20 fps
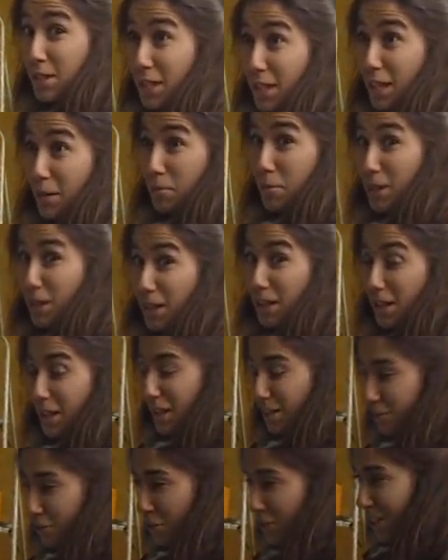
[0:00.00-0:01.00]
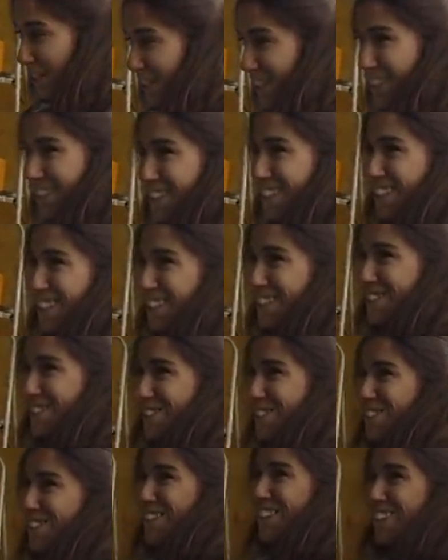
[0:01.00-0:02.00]
à la, feutrine, c'est
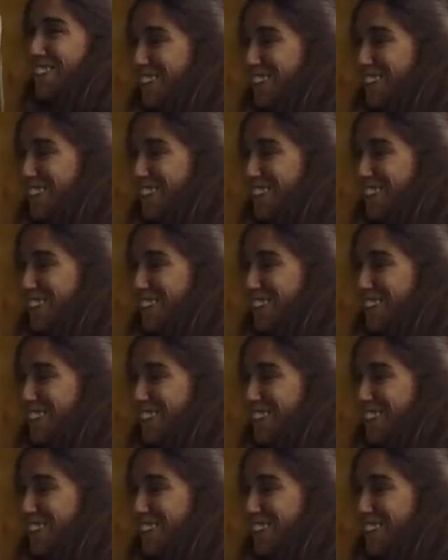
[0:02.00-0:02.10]
tout.